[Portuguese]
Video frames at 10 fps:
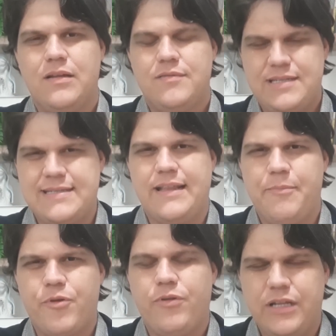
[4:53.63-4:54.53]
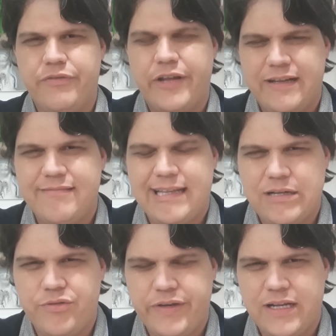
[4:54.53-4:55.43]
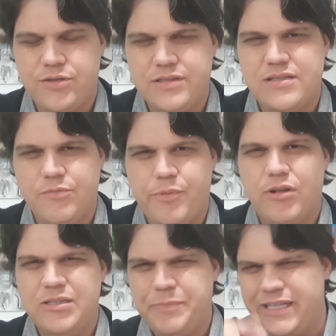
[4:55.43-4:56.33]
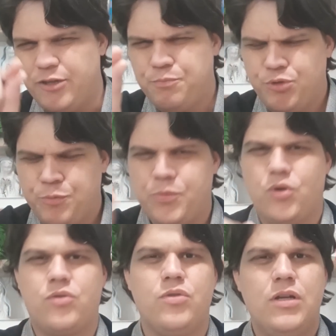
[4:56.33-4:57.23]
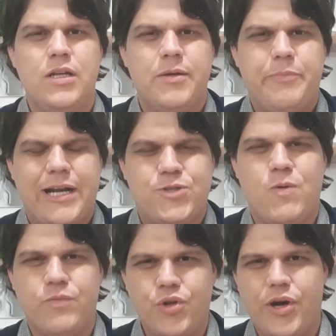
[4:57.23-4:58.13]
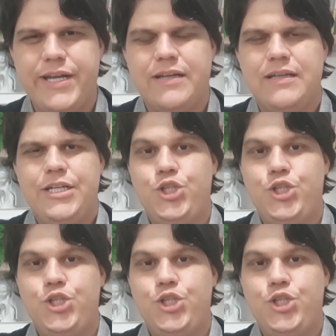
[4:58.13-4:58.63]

Vocês se lembram quando ele foi candidato a governador de São Paulo? Ele perdeu por pouco para João Dória.